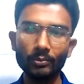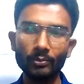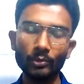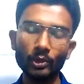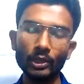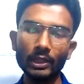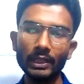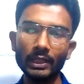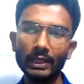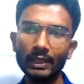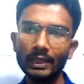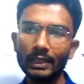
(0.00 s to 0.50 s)

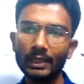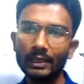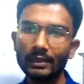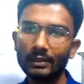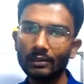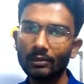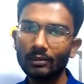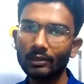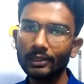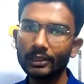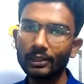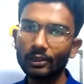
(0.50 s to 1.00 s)
বলে
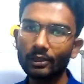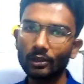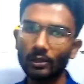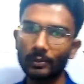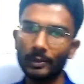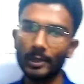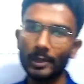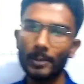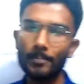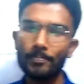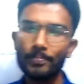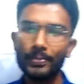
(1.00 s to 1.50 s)
তাহলে কি
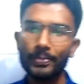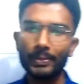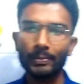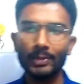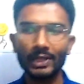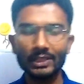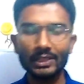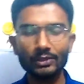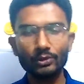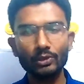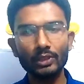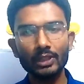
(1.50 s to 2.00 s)
হবে
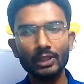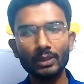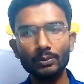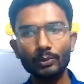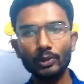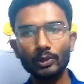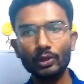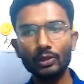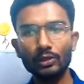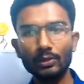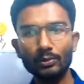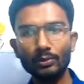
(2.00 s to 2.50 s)
পাঁচ অঙ্কের
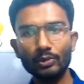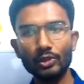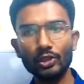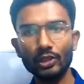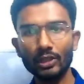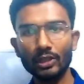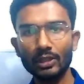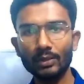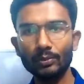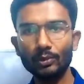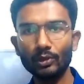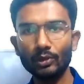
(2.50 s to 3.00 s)
বৃহত্তম
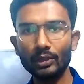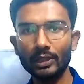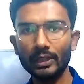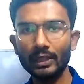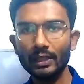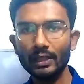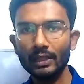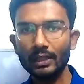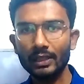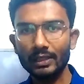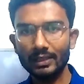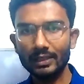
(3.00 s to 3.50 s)
সংখ্যা বললে
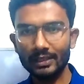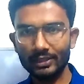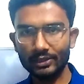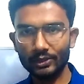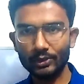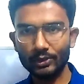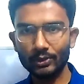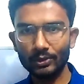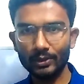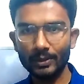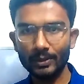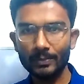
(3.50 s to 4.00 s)

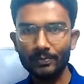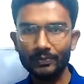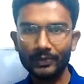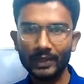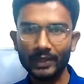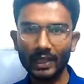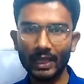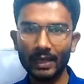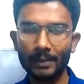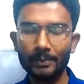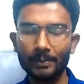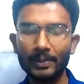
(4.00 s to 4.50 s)
নিশ্চয়ই
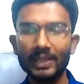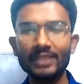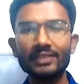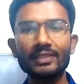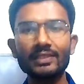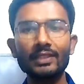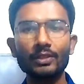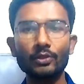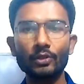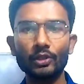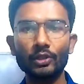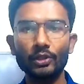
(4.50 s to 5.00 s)

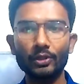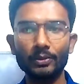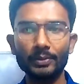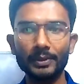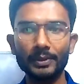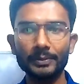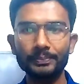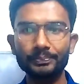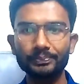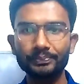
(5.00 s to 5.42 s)
পাঁচটা নয় হবে